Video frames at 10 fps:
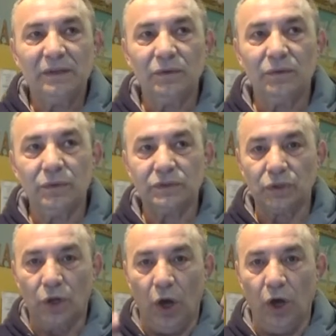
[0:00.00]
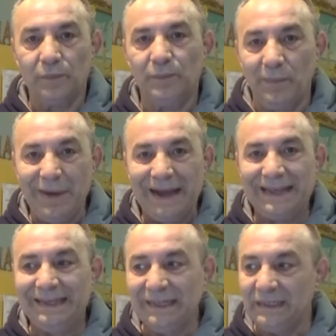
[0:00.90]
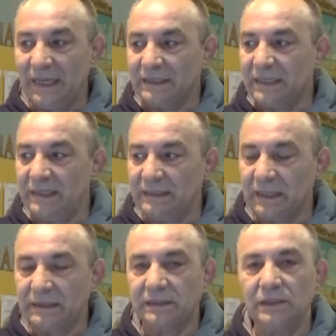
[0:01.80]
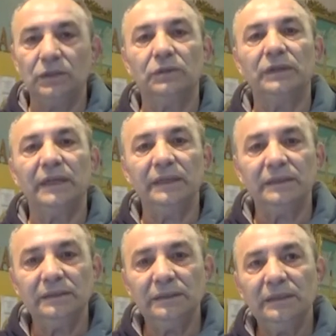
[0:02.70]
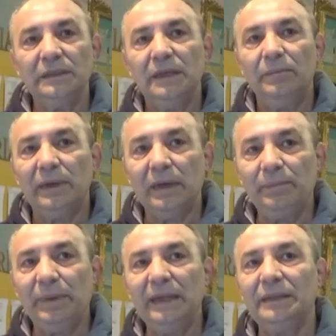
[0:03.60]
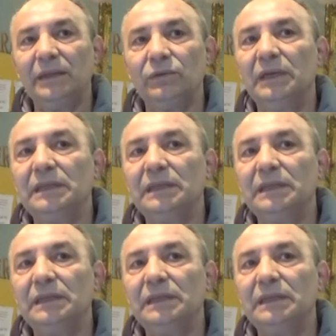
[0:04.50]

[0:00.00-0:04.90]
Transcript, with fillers: con questo corpo macchina da sensazione per apprendere una